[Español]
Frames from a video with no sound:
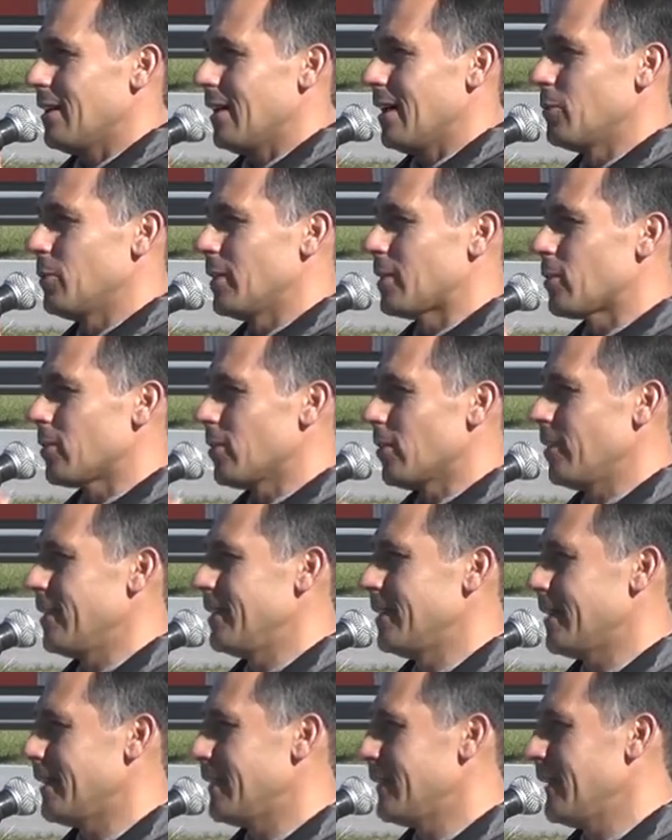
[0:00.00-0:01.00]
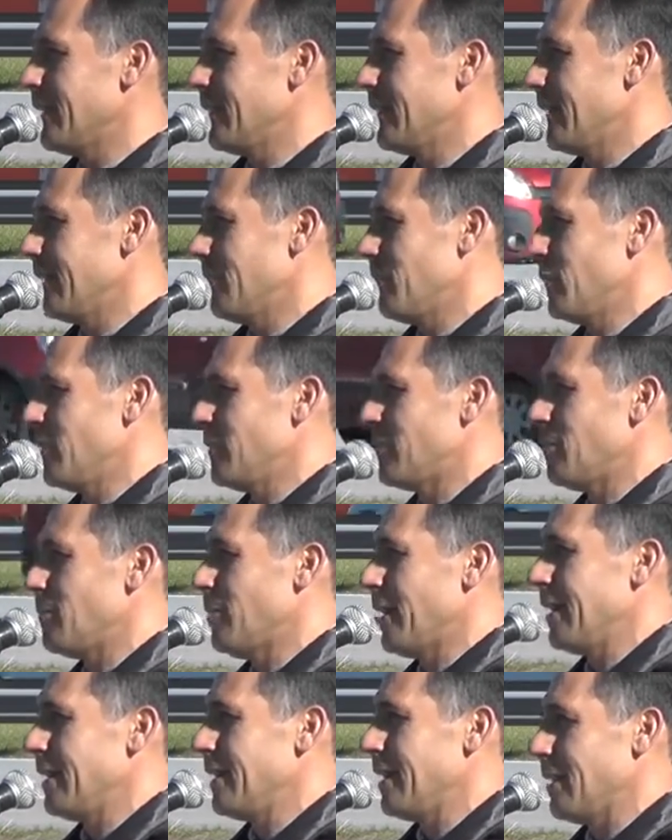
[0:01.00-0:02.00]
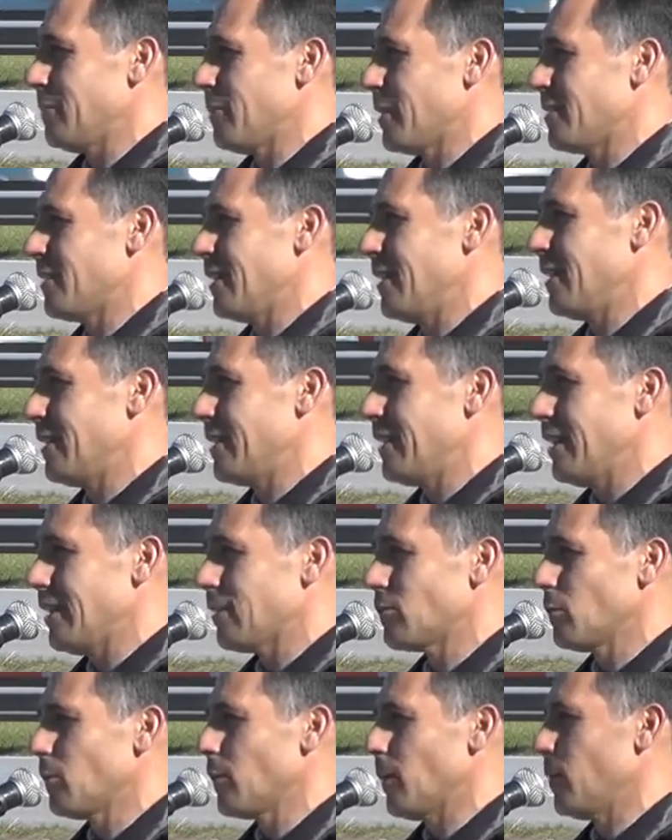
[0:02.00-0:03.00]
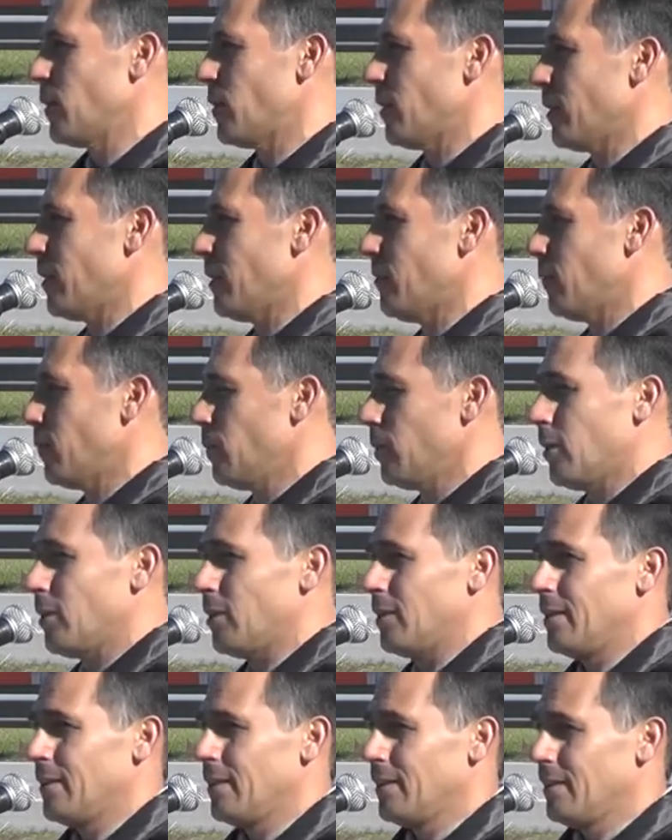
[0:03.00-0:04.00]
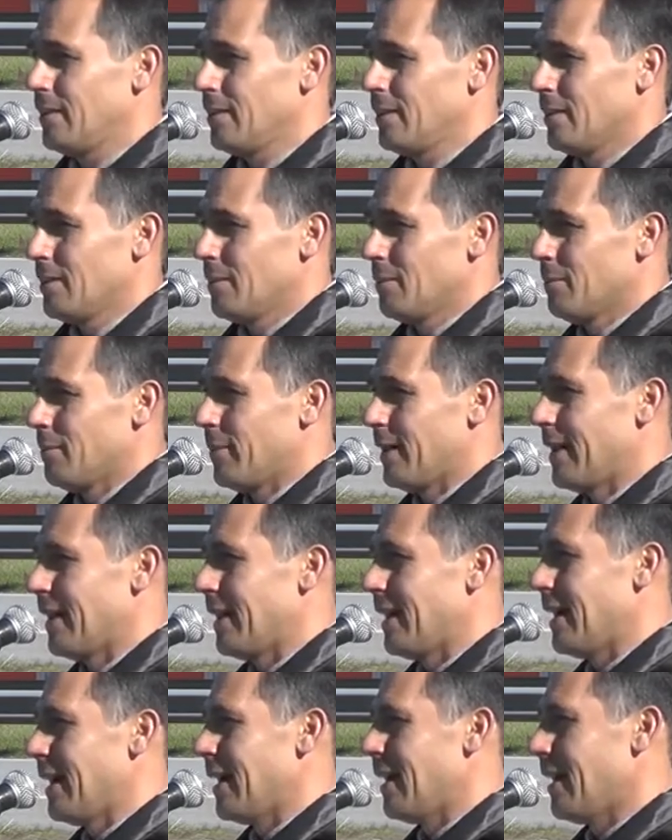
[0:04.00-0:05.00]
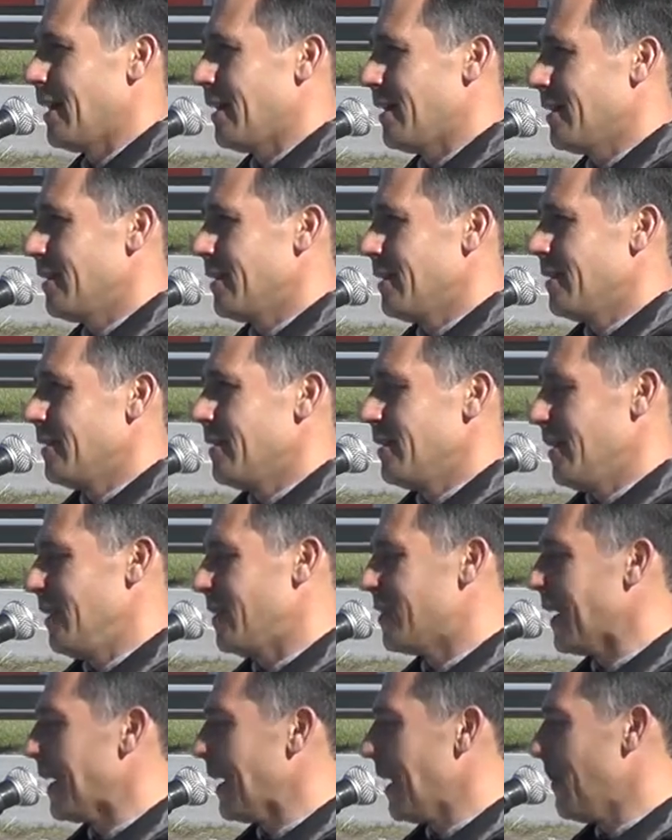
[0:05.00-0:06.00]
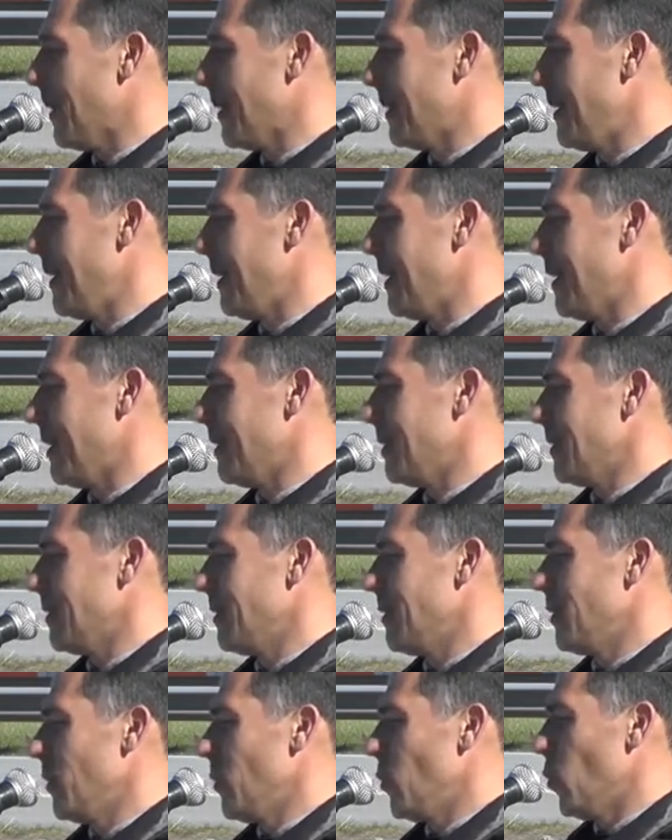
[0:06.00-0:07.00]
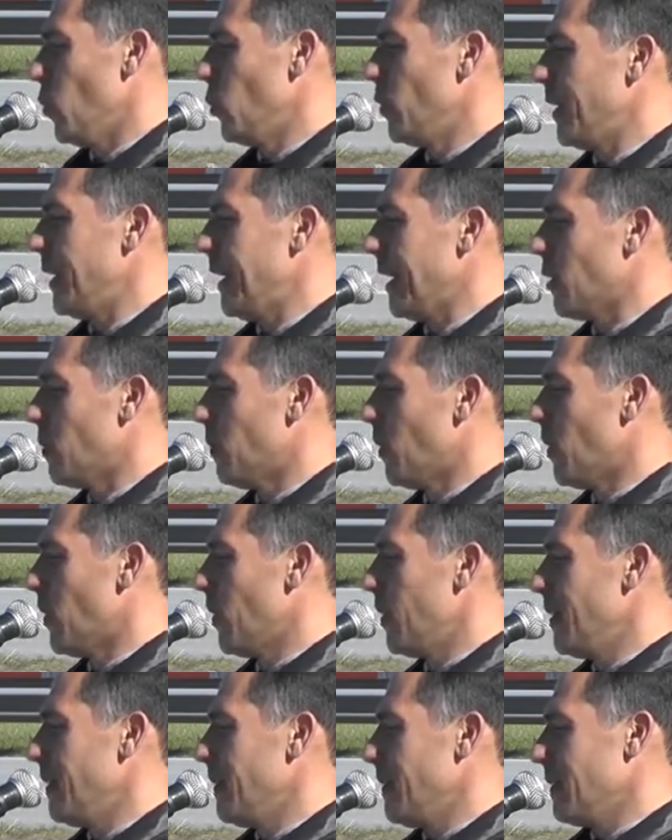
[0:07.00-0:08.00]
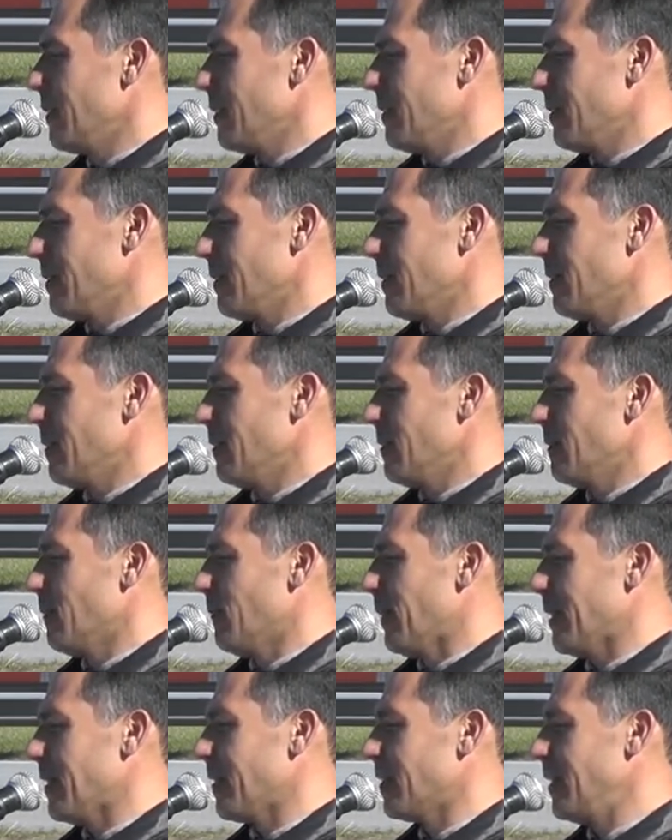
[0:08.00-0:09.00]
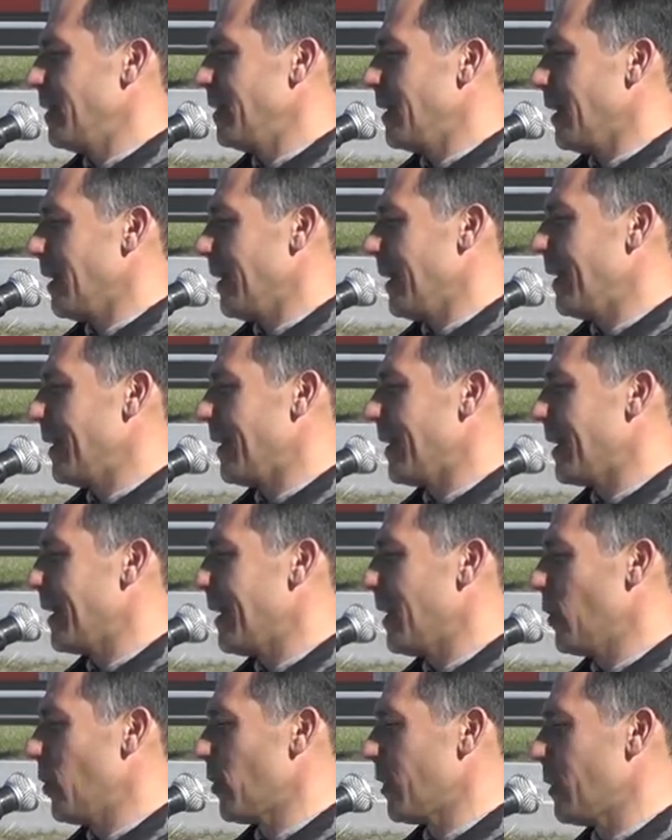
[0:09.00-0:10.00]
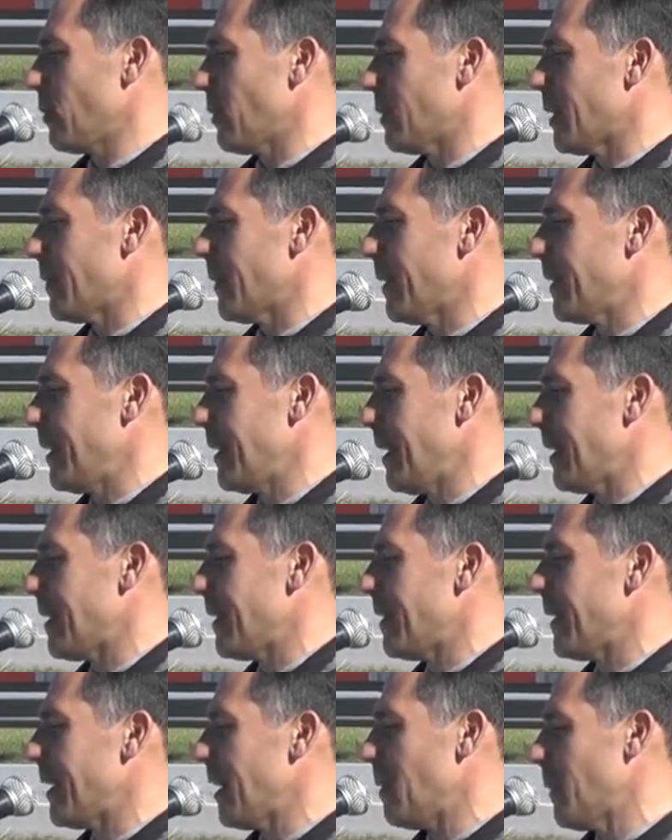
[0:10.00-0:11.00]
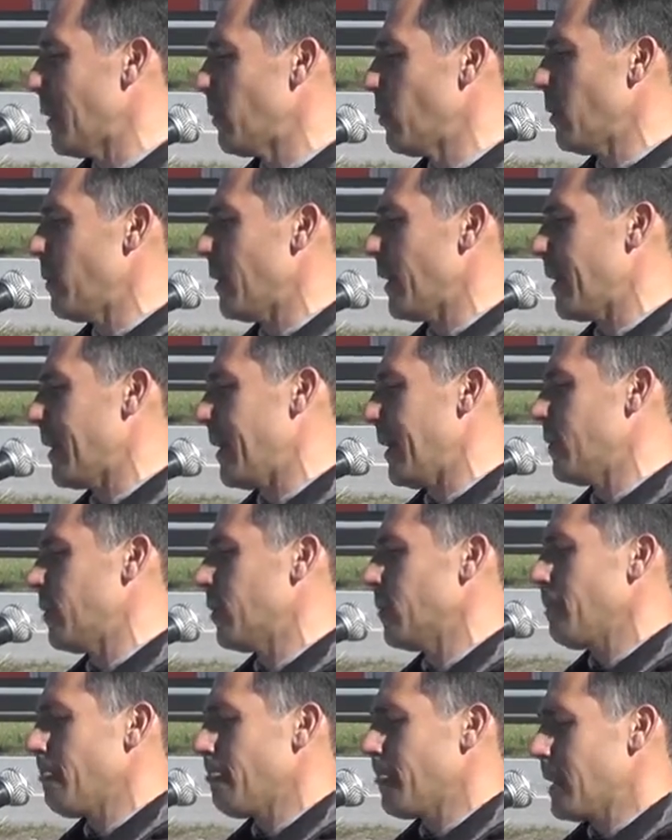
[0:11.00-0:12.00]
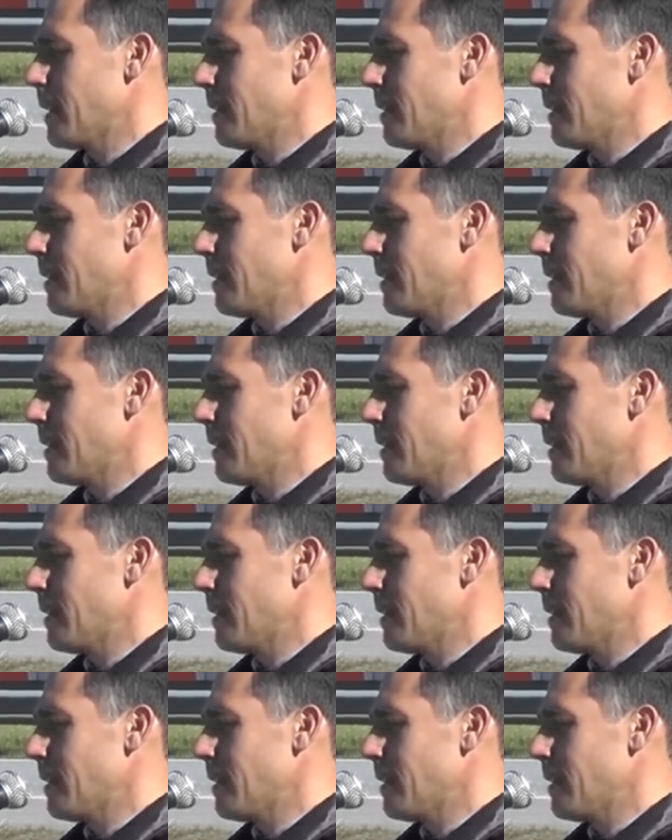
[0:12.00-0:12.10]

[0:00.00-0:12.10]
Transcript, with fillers: a nuestro intendente municipal y al presidente de la subcomisión de fútbol para izar la bandera. Un día como hoy fallecía el creador de nuestra bandera, el general Manuel Belgrano.